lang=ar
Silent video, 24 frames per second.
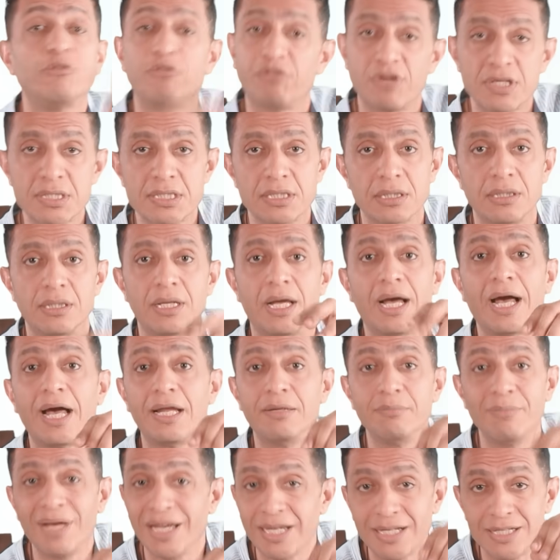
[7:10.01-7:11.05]
منفصل
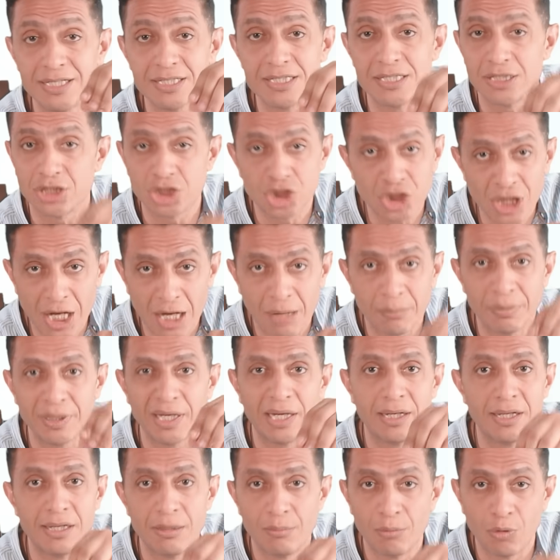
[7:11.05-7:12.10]
عن مجلس الشعب
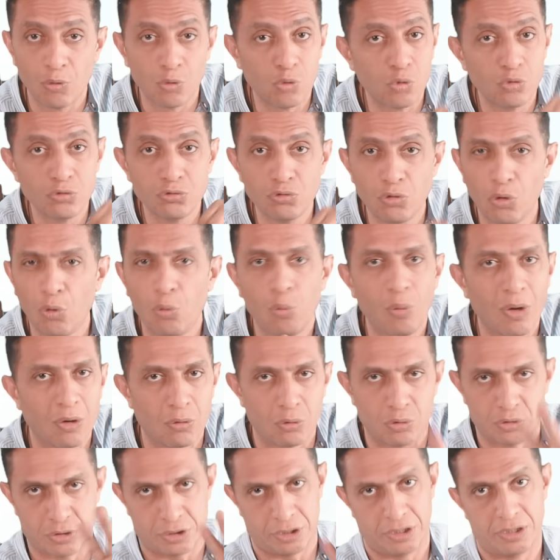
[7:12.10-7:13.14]
اللي موجود جوه
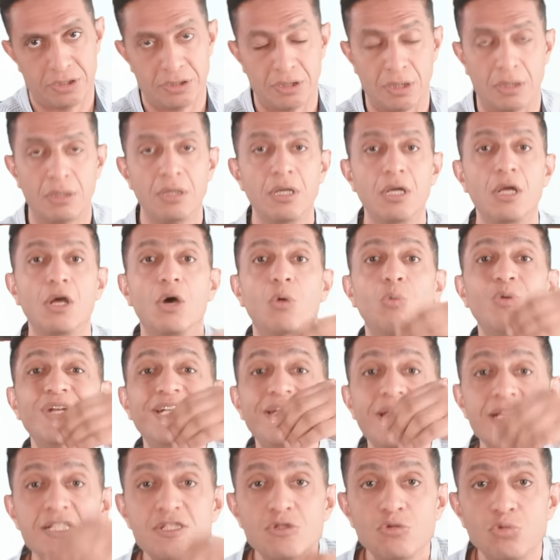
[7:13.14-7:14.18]
اوكرانيا
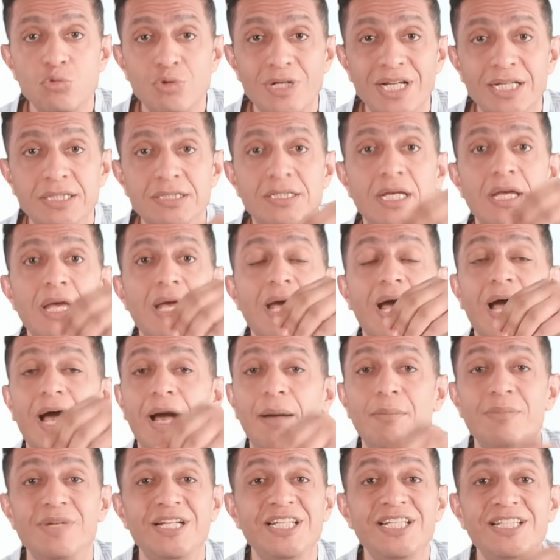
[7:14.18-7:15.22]
والناس دولت
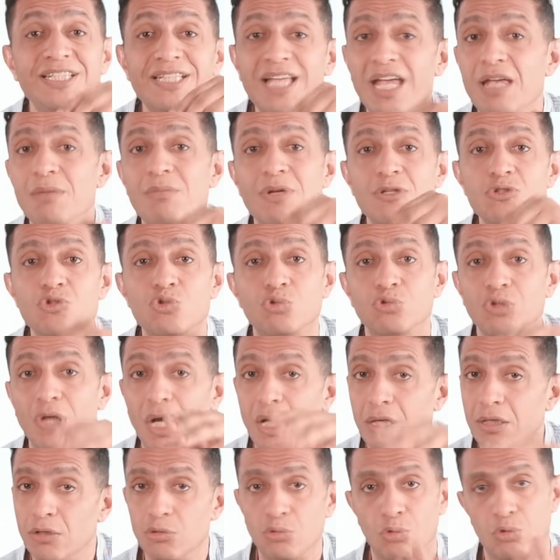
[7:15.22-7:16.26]
عاملين دايما
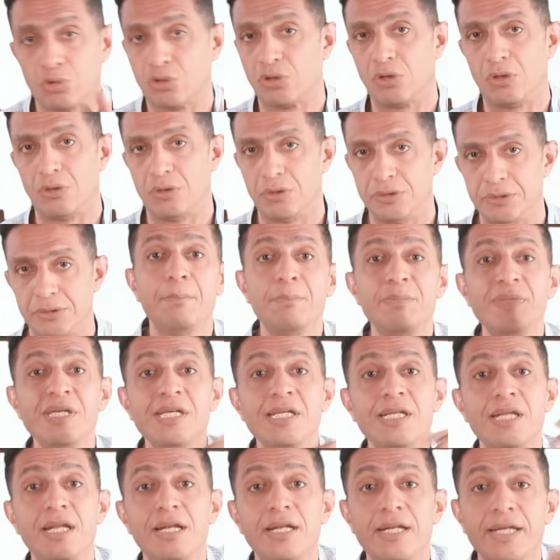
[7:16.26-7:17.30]
صداع للاوكران
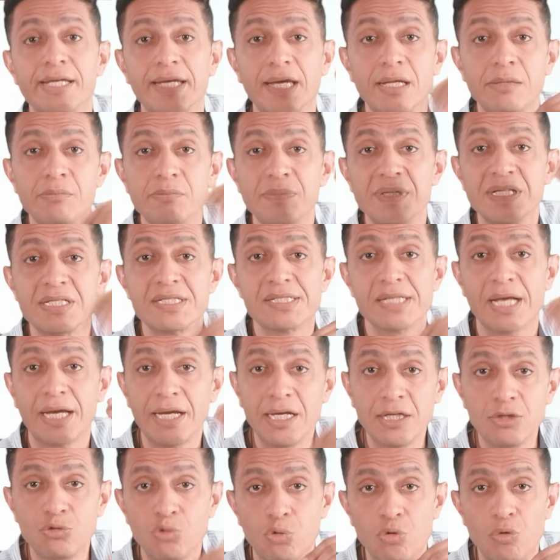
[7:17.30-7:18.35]
مين اللي كان
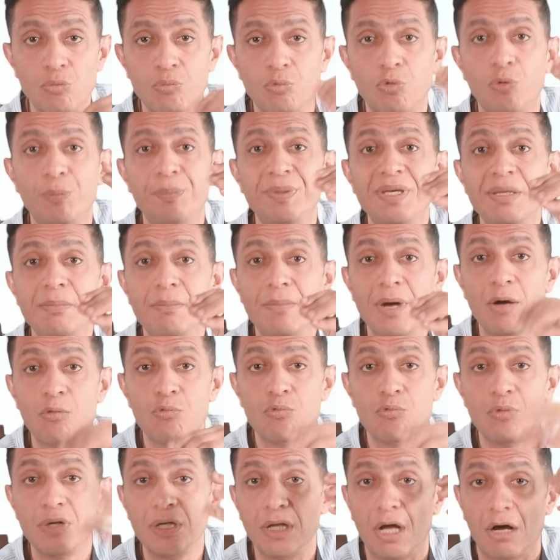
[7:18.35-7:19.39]
بيساعدهم
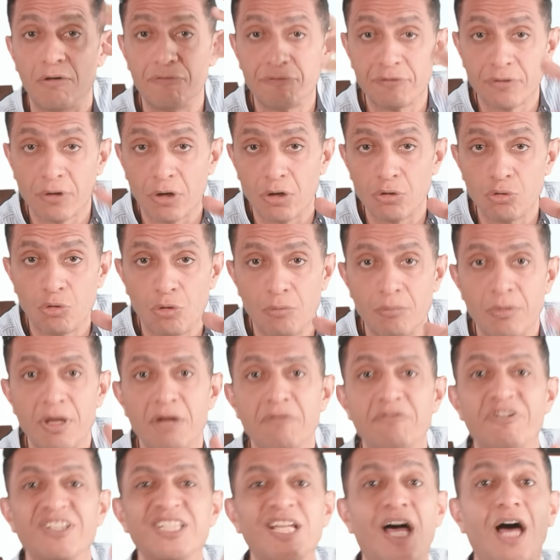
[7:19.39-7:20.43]
وبيمول افكارهم
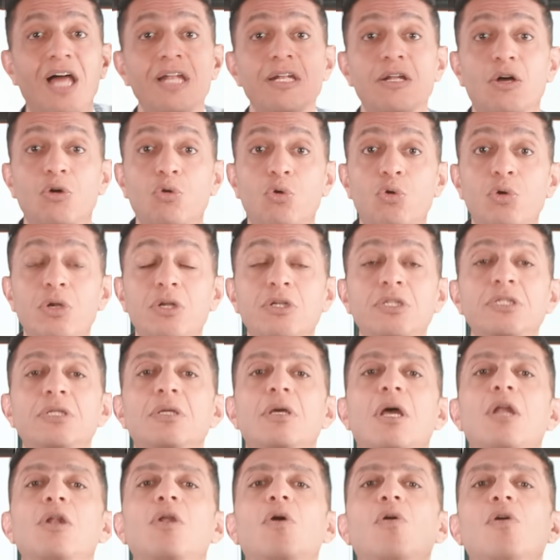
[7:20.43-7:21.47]
فتح الله جولن
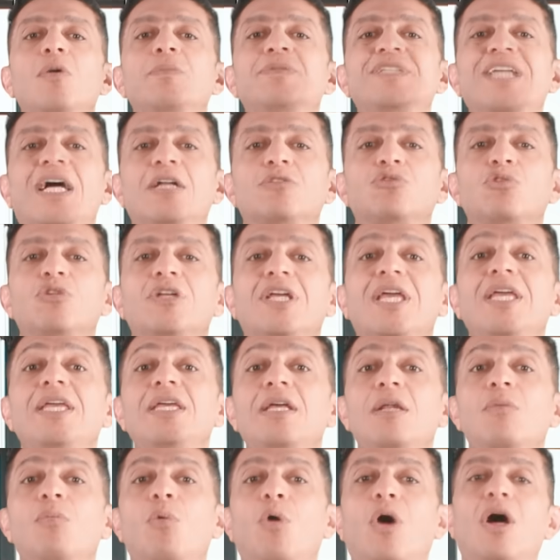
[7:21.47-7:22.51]
اللي هو بتاع تركيا
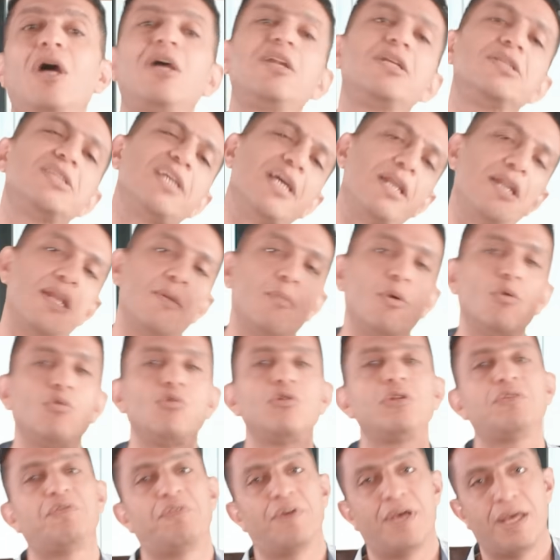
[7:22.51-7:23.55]
المعارض اللي
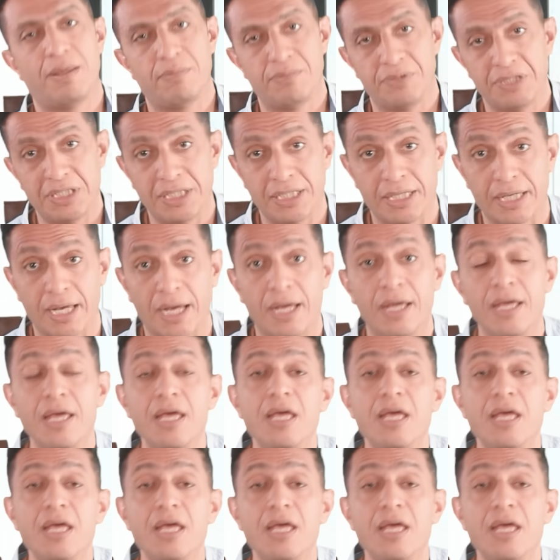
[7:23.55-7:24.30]
موجود في امريكا